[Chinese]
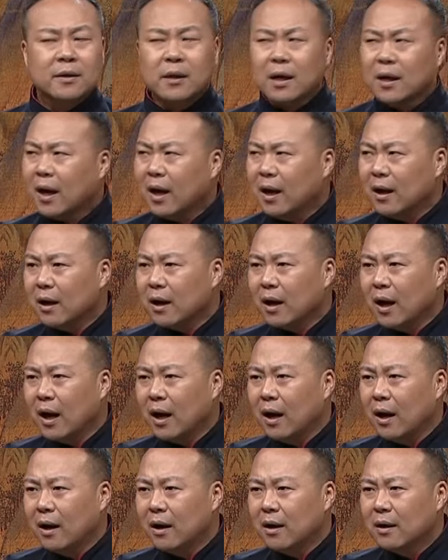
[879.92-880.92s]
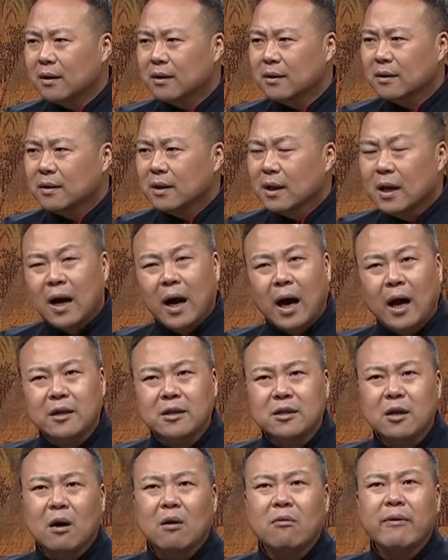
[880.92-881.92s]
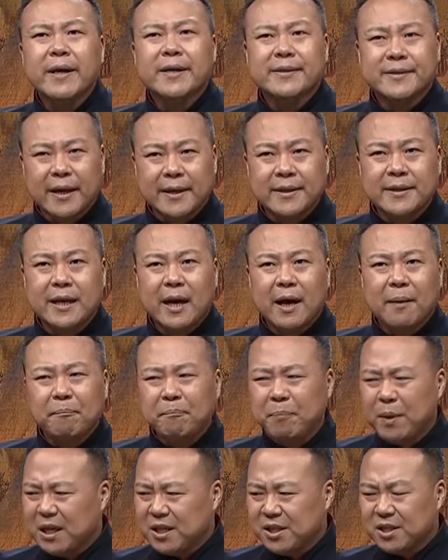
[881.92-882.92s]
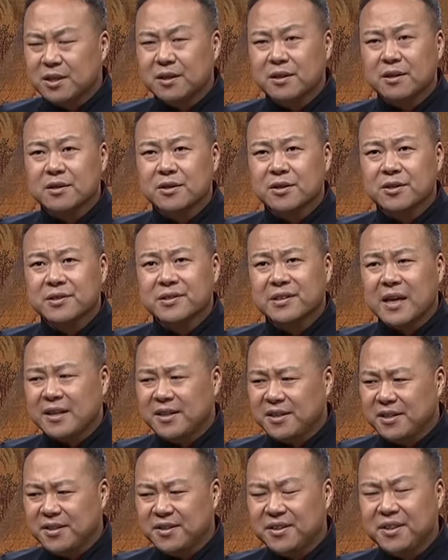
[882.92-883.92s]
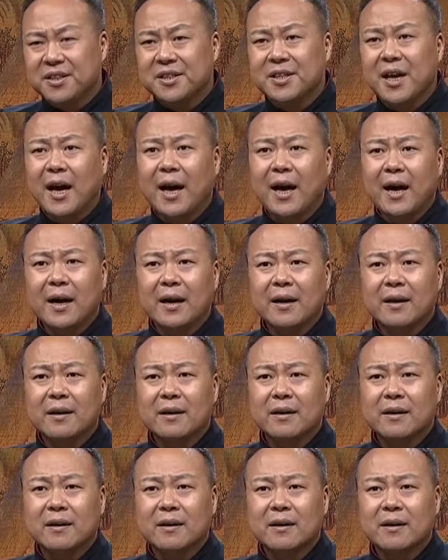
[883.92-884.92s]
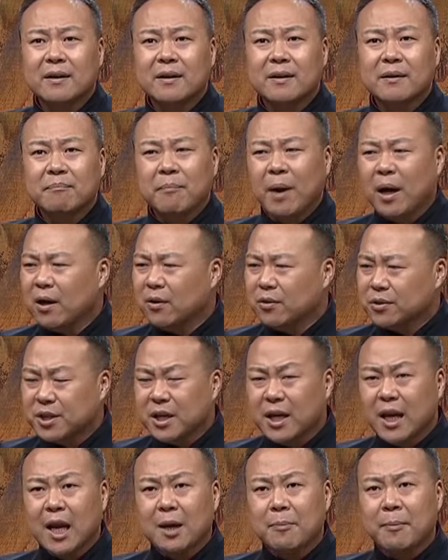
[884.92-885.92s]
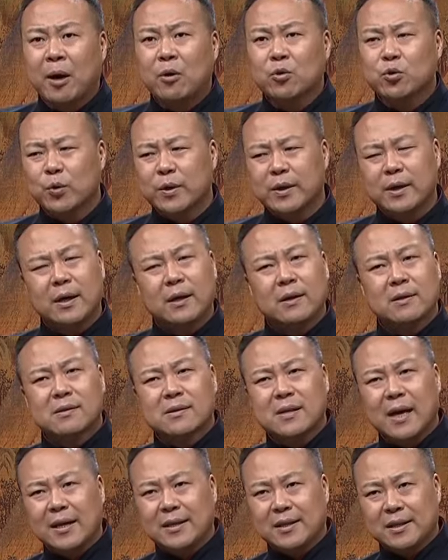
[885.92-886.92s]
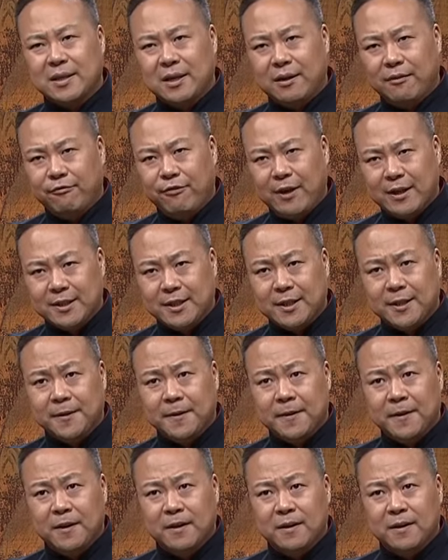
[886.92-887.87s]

他看了看，韩赵魏三家毕竟是三晋一家，没有激烈的矛盾，暂且放弃。